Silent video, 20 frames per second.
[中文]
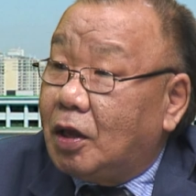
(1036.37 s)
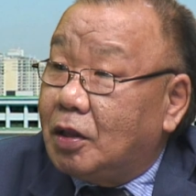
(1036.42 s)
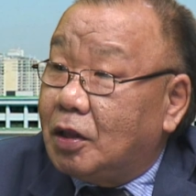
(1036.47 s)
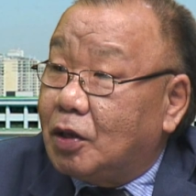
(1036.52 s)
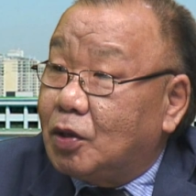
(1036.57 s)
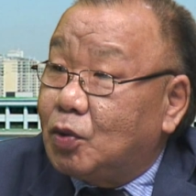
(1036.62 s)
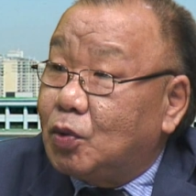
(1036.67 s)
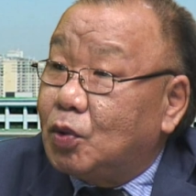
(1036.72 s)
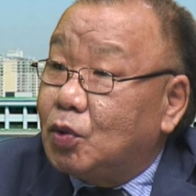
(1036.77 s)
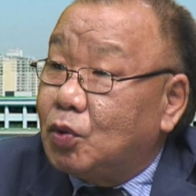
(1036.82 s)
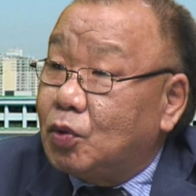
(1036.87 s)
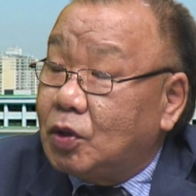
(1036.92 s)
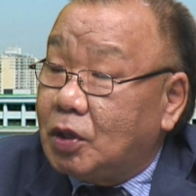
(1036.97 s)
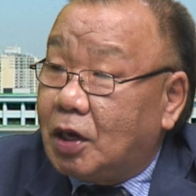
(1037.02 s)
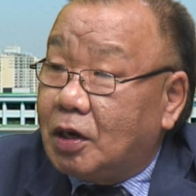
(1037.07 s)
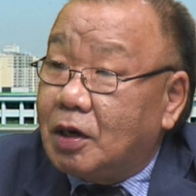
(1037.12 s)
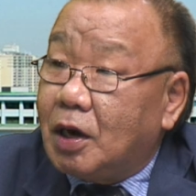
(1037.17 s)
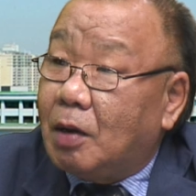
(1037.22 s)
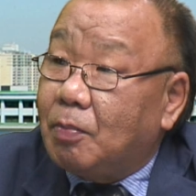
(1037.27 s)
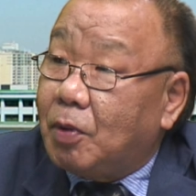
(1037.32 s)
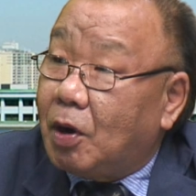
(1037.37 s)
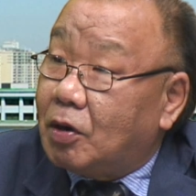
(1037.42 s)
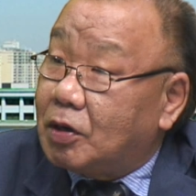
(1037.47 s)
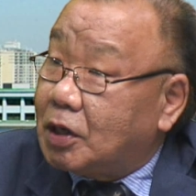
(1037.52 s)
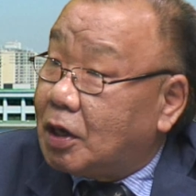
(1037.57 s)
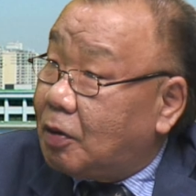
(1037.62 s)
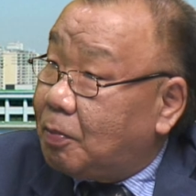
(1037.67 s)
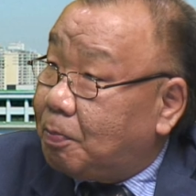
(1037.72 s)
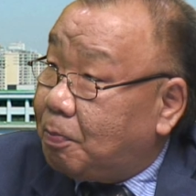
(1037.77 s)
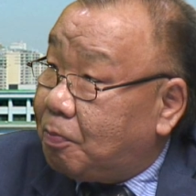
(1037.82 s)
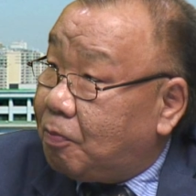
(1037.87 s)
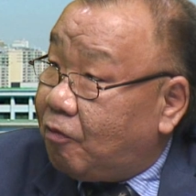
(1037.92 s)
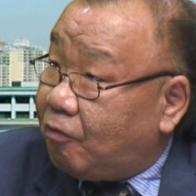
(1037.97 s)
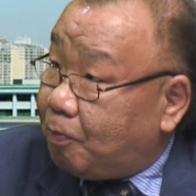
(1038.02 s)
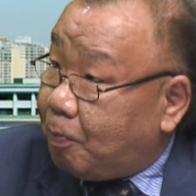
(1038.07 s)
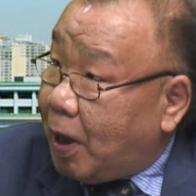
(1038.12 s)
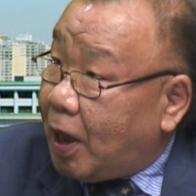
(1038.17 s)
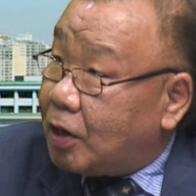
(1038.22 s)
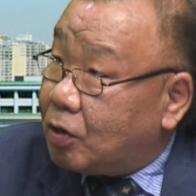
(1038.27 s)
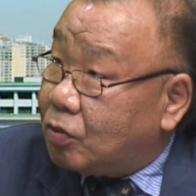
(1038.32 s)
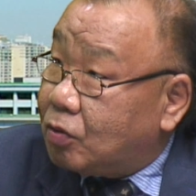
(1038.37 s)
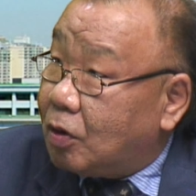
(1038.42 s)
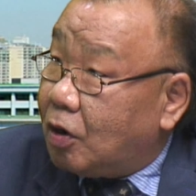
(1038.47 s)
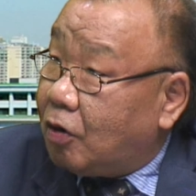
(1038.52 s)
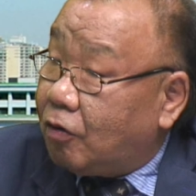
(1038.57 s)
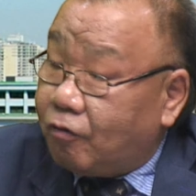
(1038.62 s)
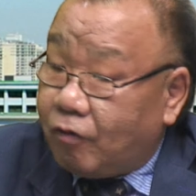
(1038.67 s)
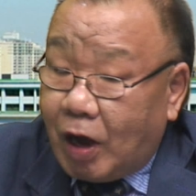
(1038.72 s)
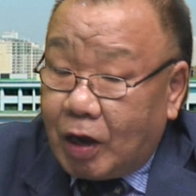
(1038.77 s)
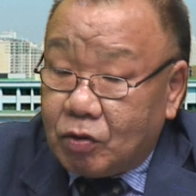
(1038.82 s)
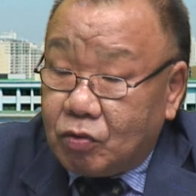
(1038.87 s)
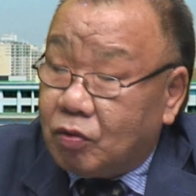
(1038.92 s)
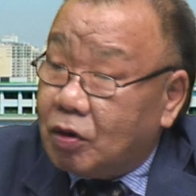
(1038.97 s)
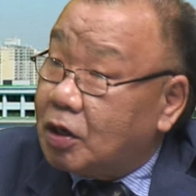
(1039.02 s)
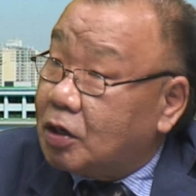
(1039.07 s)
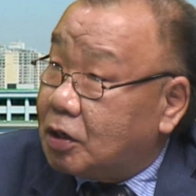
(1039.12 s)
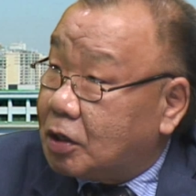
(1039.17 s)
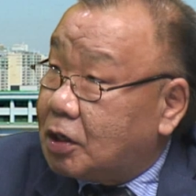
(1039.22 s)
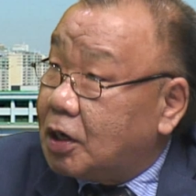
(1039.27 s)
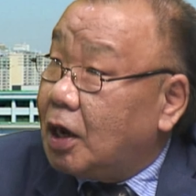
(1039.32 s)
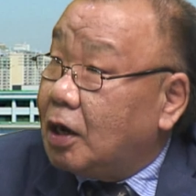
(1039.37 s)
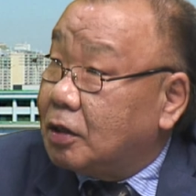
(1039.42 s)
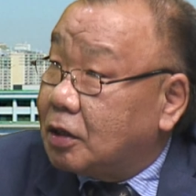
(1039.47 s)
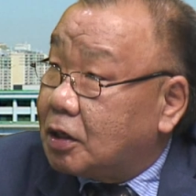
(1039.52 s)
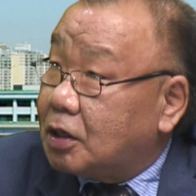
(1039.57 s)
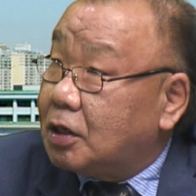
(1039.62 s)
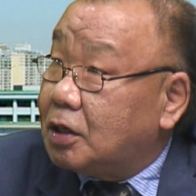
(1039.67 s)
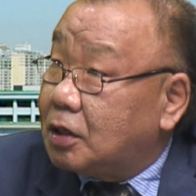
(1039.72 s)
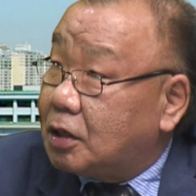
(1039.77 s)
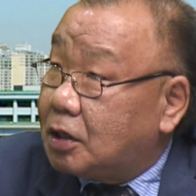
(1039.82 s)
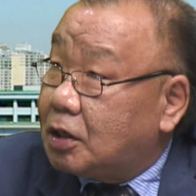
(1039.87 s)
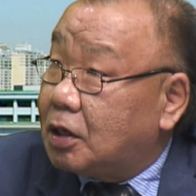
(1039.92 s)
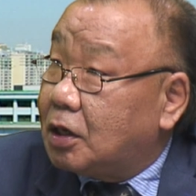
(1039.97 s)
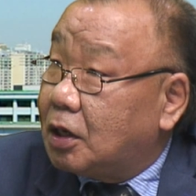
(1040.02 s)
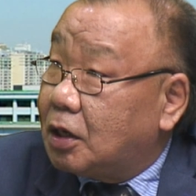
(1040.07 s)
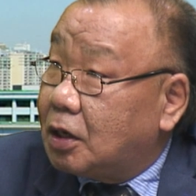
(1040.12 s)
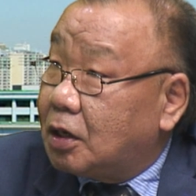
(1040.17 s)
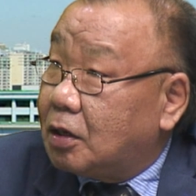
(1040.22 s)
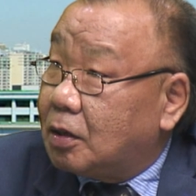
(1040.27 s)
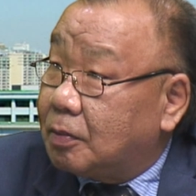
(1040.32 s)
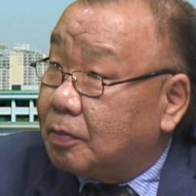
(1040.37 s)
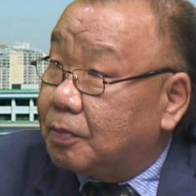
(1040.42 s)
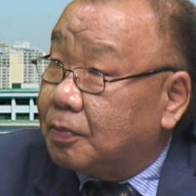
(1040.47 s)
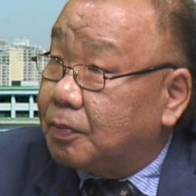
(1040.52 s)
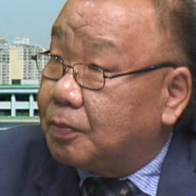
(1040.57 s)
能做出一点让步，好像发出了这样的信息。这个其